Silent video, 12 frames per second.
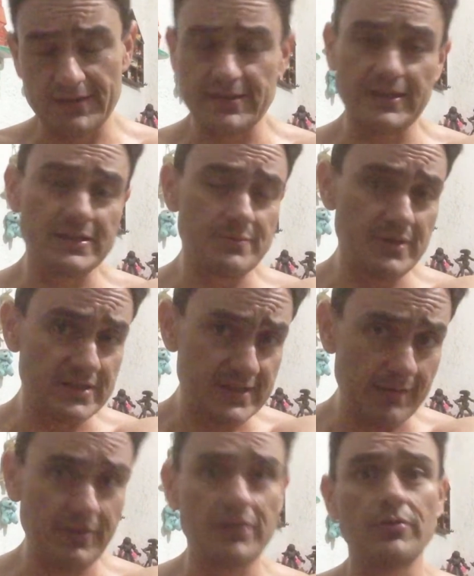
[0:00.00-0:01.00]
Así que es bien
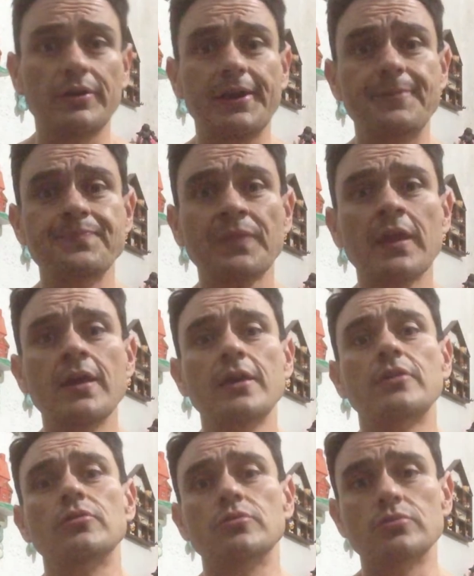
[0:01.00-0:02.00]
sabido que
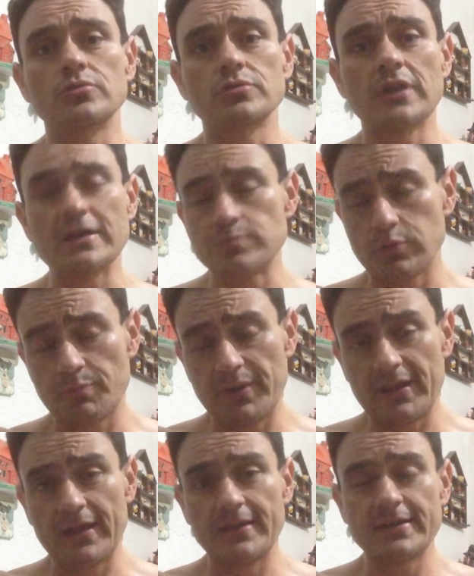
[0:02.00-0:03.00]
las
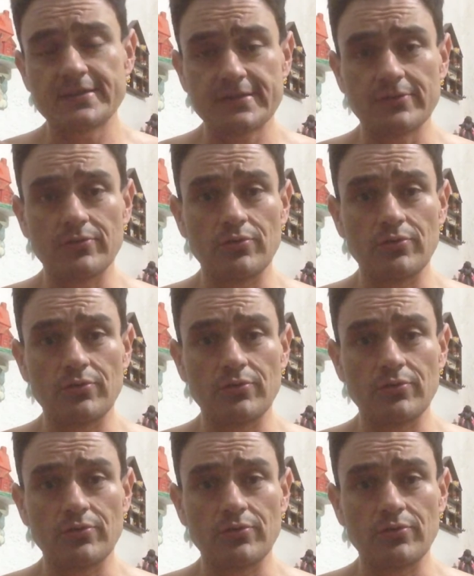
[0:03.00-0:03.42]
propiedades